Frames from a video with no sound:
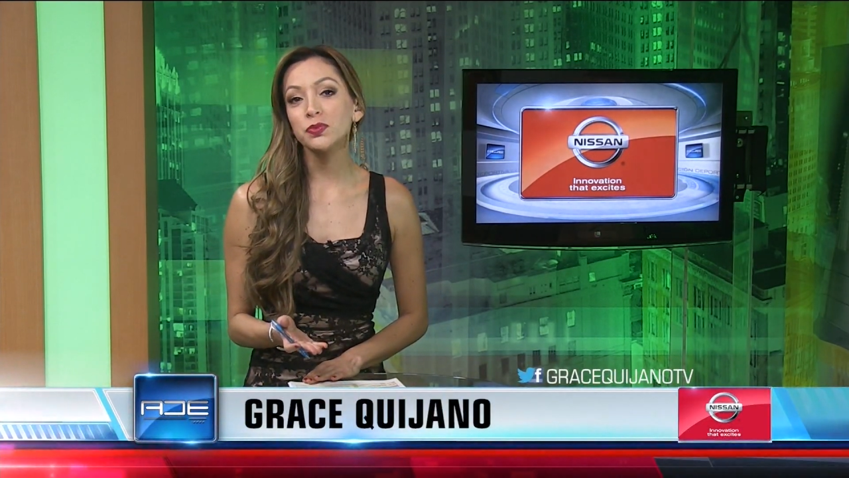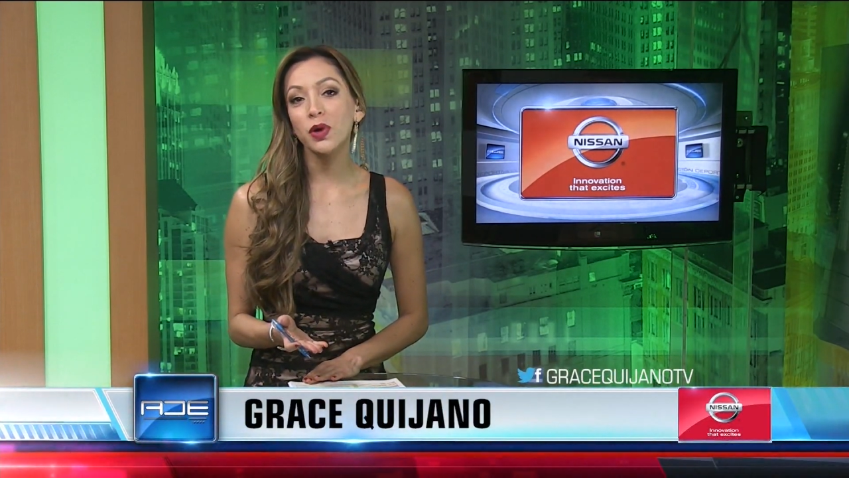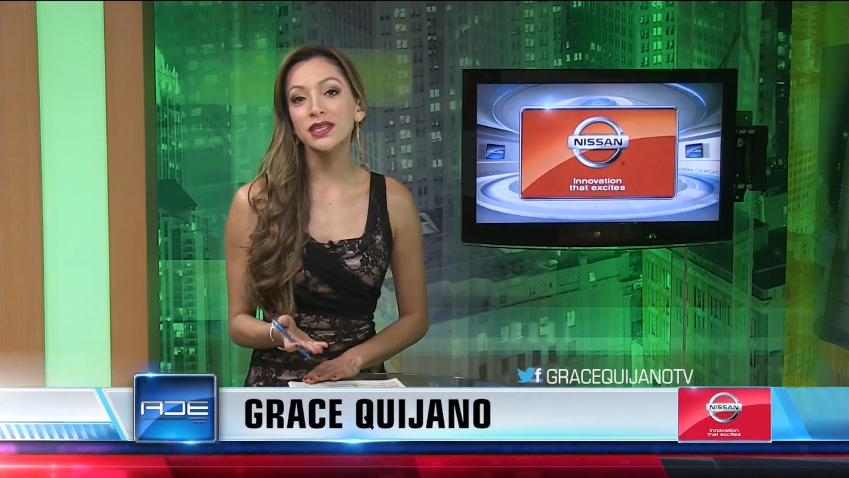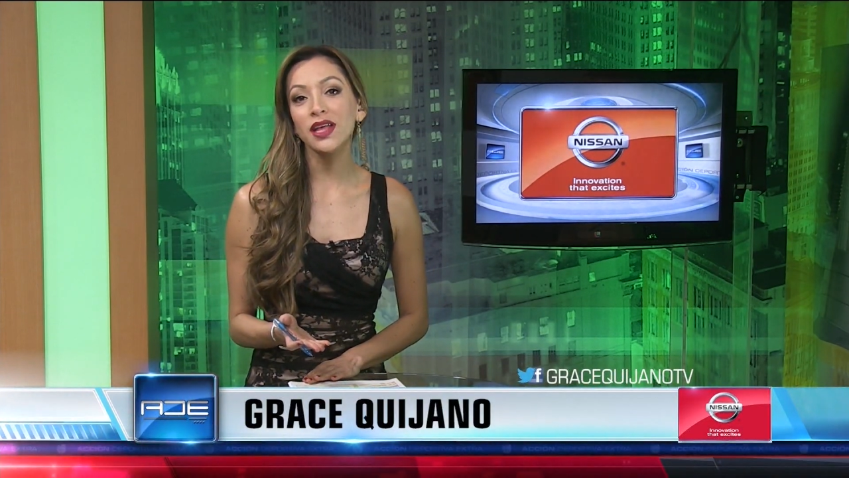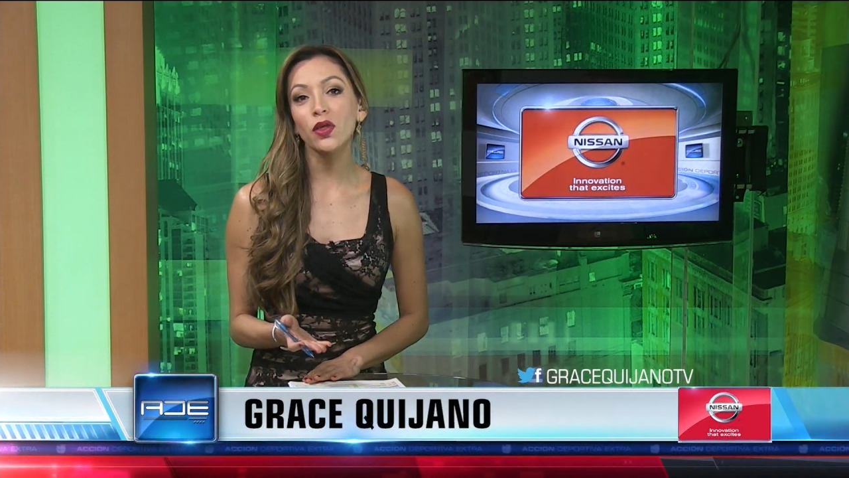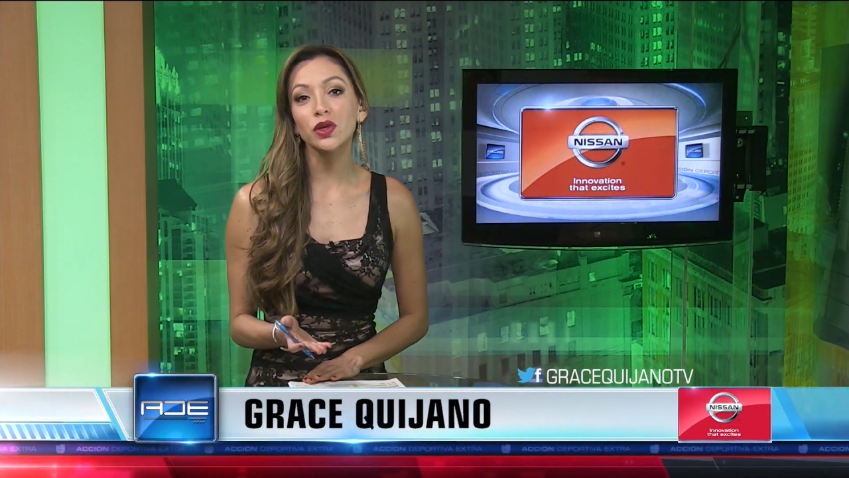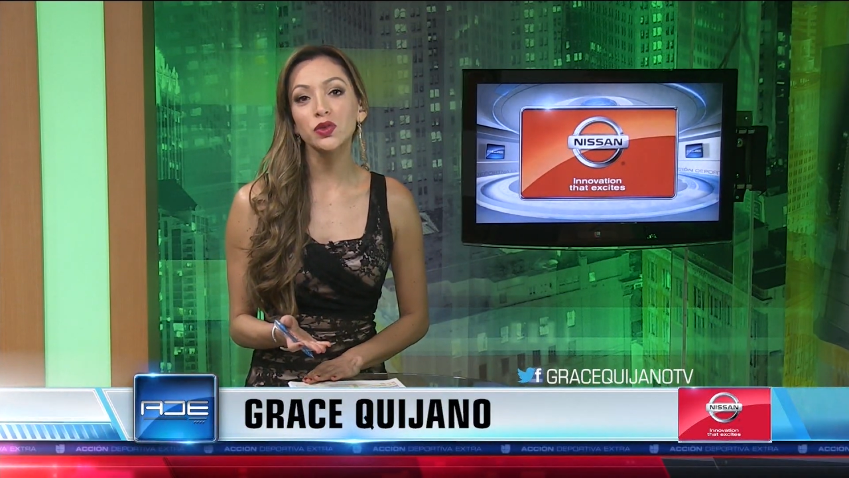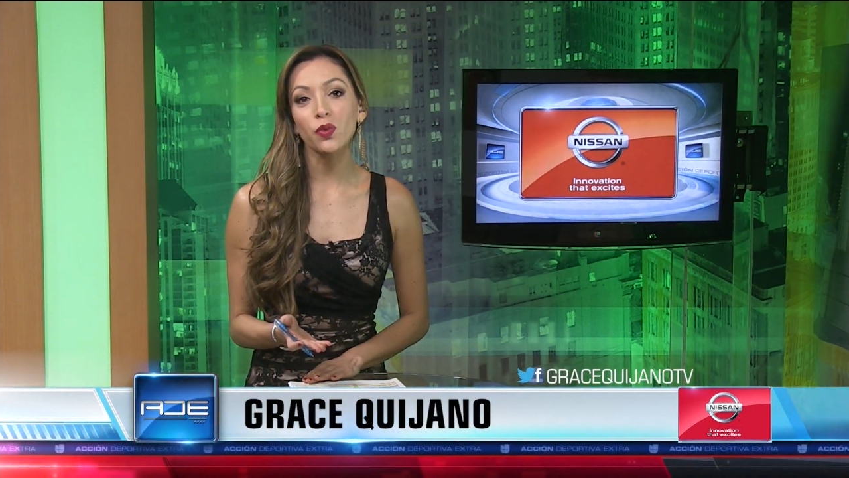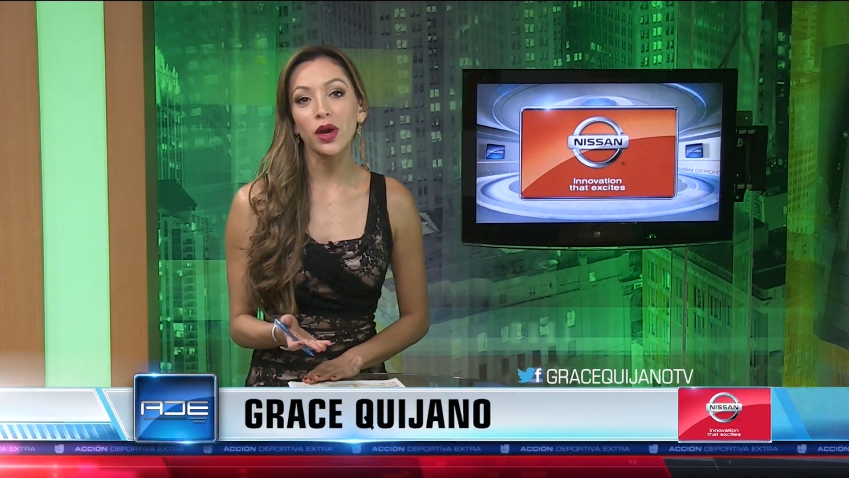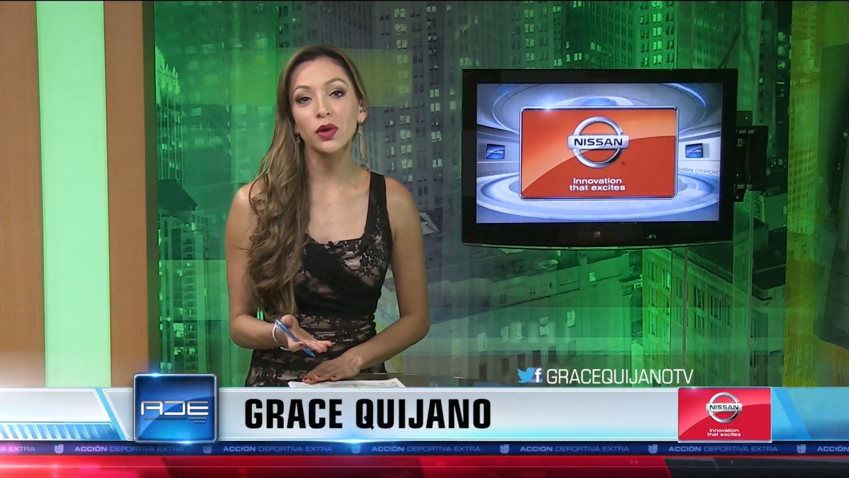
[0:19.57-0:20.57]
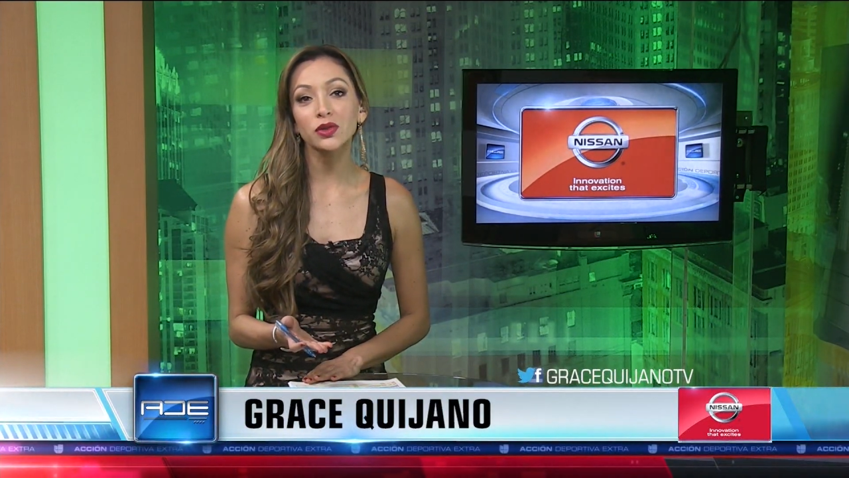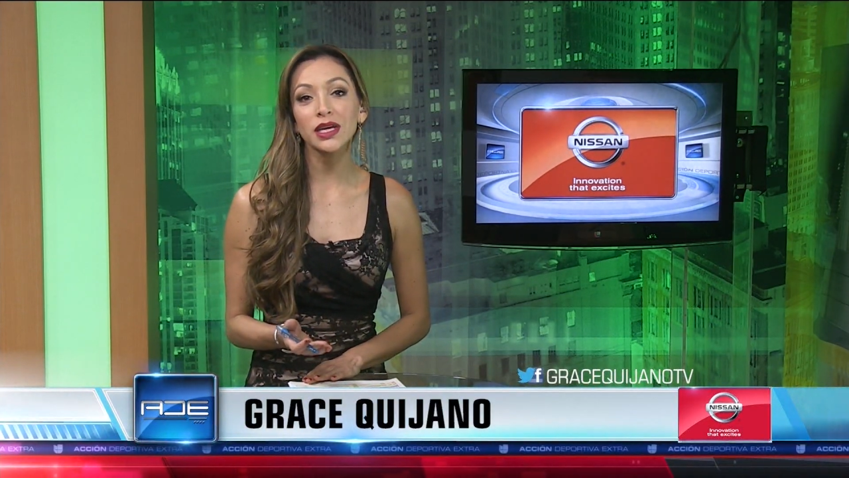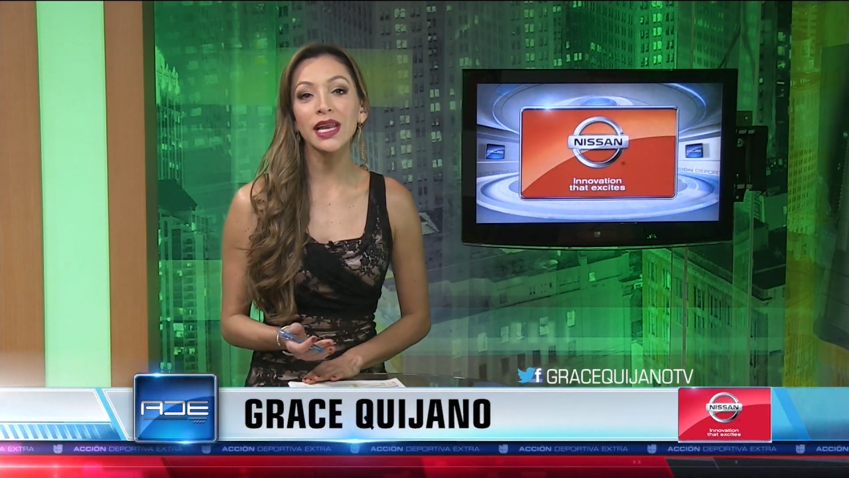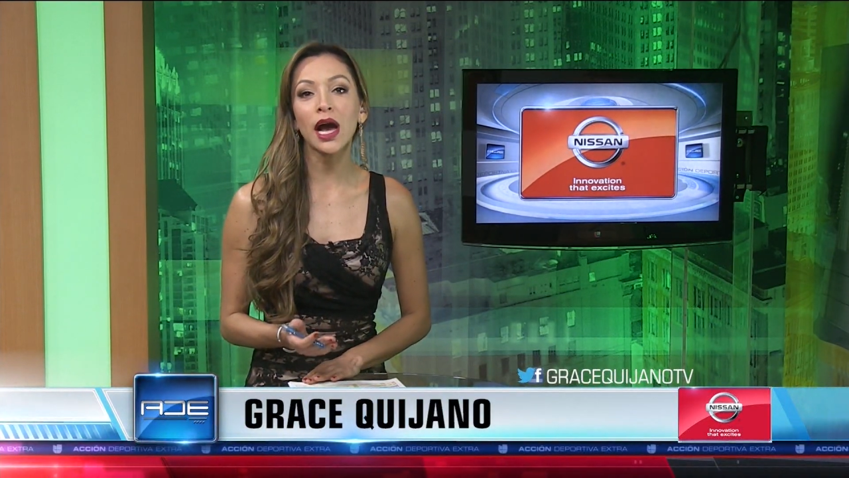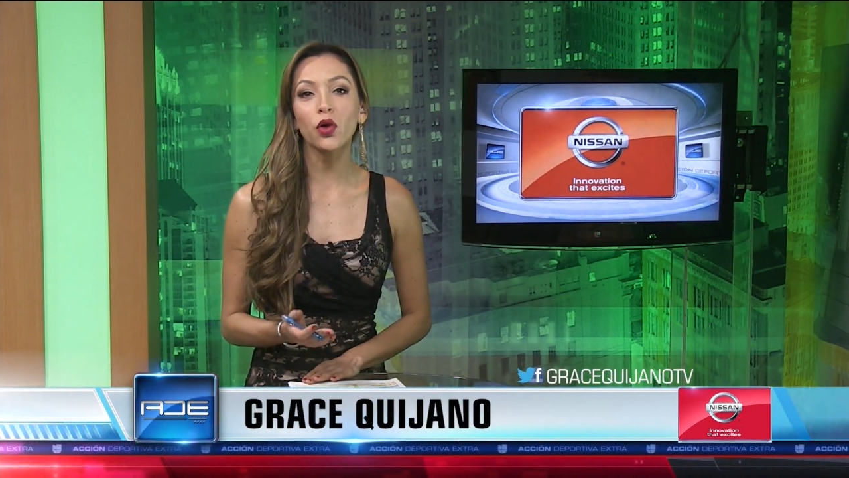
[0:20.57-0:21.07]
después de dos
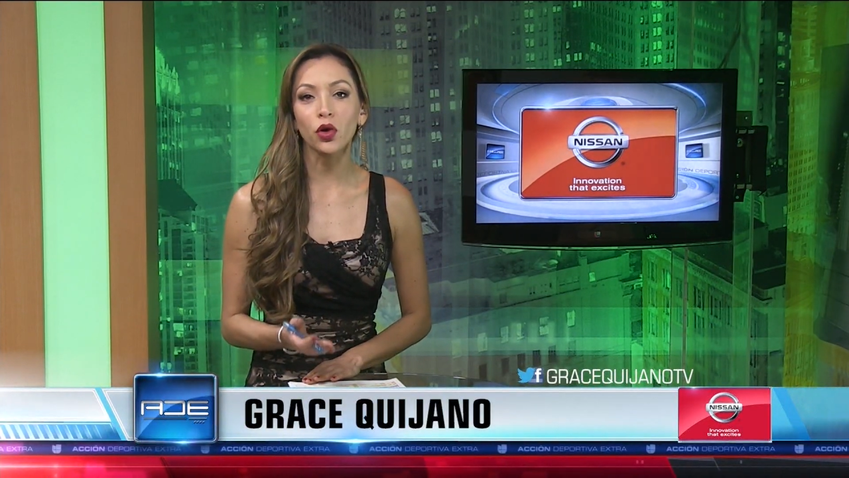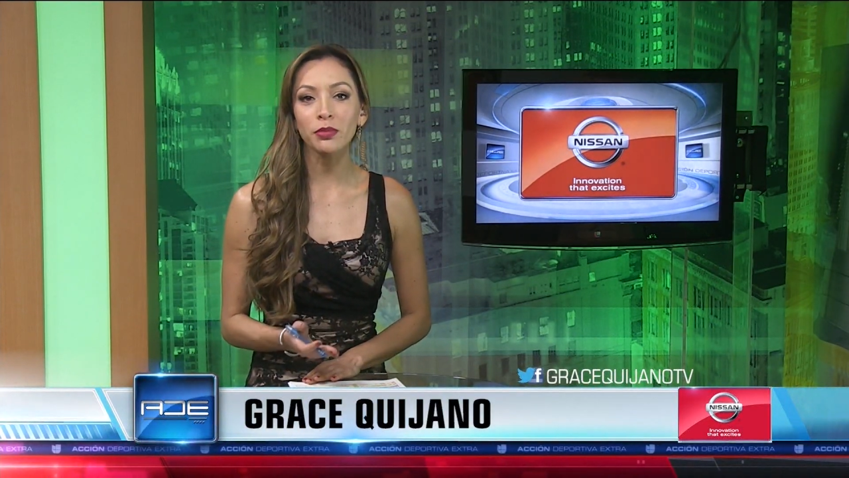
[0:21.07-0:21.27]
juegos y la